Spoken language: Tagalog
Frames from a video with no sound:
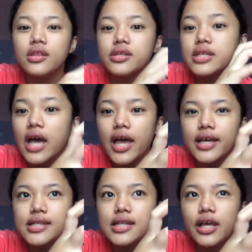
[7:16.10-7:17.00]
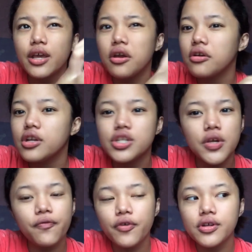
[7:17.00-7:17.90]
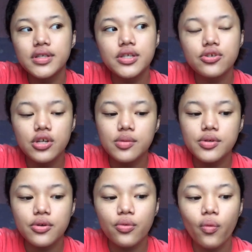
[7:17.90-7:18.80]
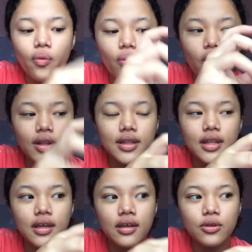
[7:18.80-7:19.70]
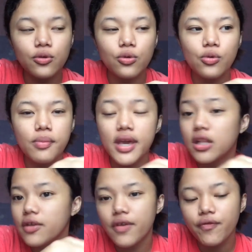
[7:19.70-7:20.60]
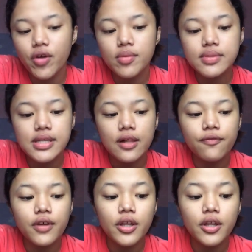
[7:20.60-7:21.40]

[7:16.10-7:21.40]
this guy is like reaching for his dreams or wanting to make a living for himself.